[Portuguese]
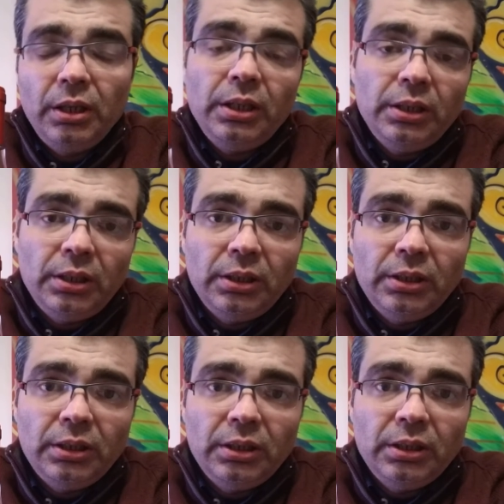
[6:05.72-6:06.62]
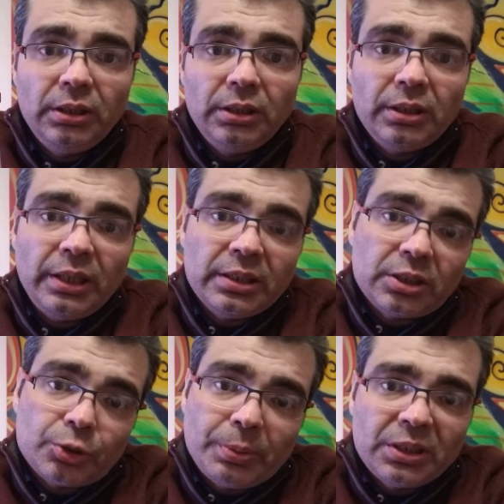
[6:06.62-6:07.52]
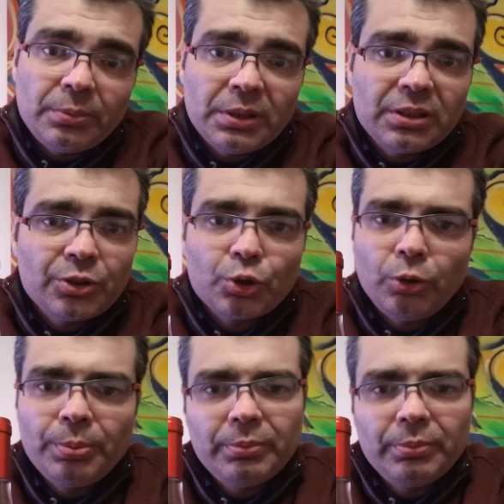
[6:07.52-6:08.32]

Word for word: E crianças, peço imensa desculpa,